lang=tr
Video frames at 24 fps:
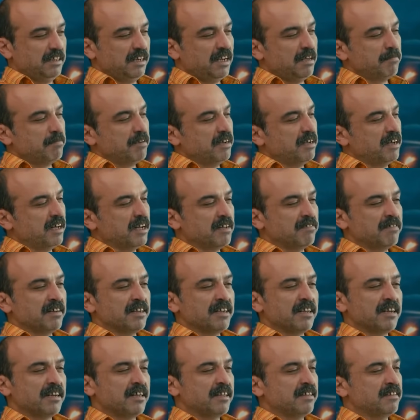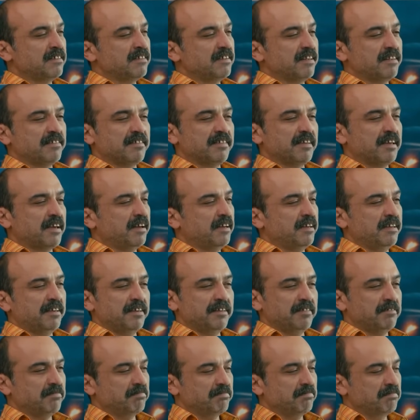Yine mi karavan alan Sezai?
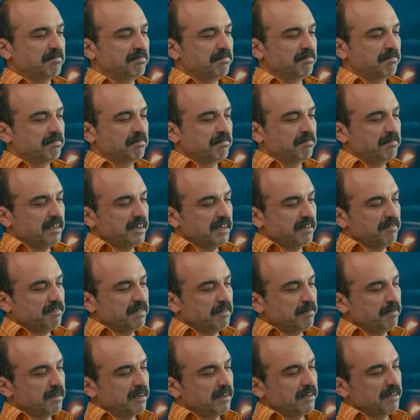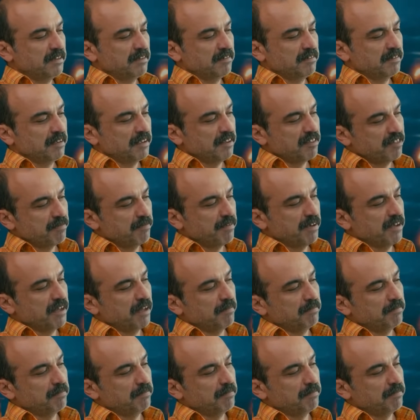Bir tarafa bakınca içimi